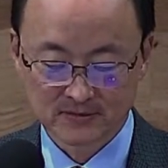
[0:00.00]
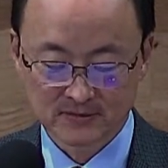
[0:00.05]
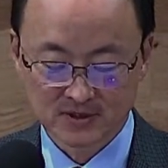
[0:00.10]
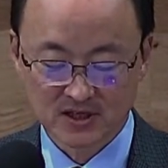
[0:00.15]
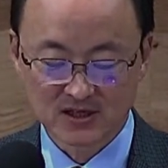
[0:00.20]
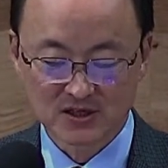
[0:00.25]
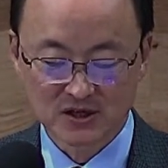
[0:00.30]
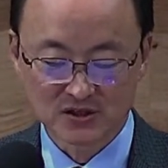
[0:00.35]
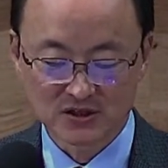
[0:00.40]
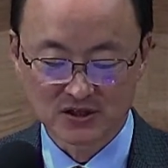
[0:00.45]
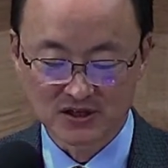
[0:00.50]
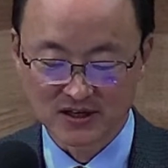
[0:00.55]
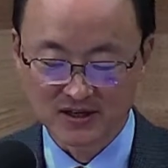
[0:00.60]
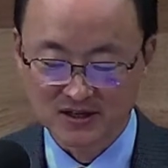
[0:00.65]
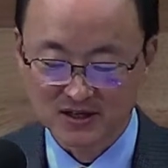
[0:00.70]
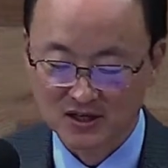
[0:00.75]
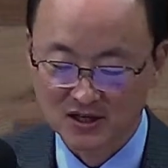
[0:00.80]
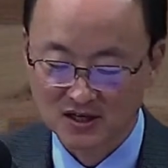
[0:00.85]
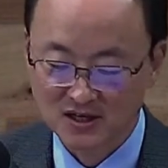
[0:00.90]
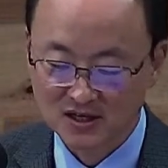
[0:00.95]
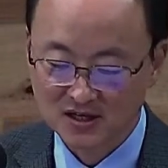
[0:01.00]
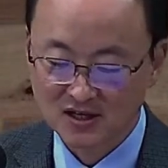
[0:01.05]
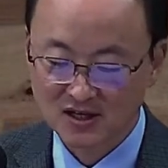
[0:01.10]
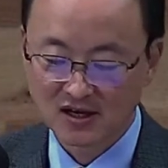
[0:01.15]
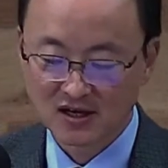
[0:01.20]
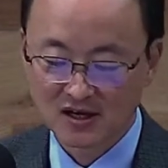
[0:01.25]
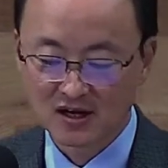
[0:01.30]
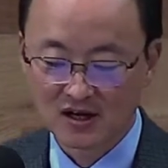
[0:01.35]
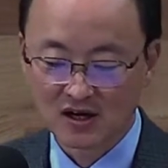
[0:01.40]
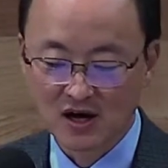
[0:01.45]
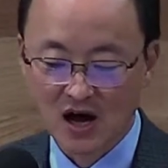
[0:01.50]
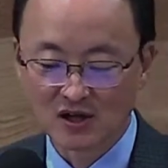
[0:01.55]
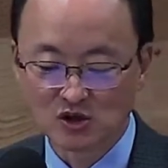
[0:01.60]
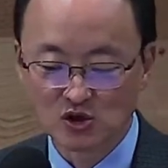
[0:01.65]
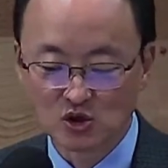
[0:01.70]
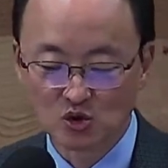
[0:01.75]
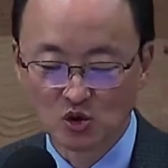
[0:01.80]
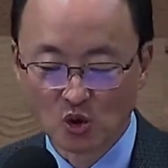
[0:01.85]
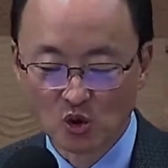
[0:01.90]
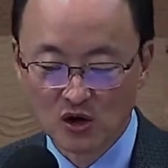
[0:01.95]
그래서 이제
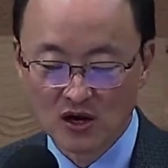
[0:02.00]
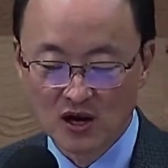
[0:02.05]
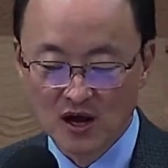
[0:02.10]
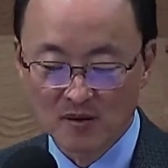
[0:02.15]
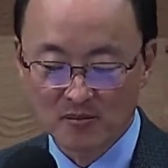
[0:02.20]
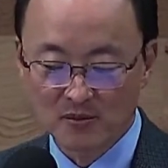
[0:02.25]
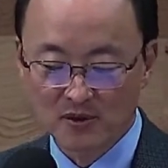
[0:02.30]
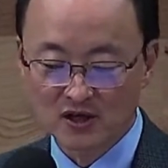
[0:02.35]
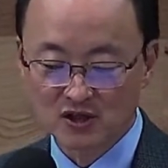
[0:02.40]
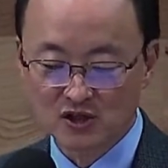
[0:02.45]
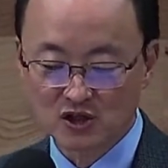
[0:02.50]
아주 놀랍게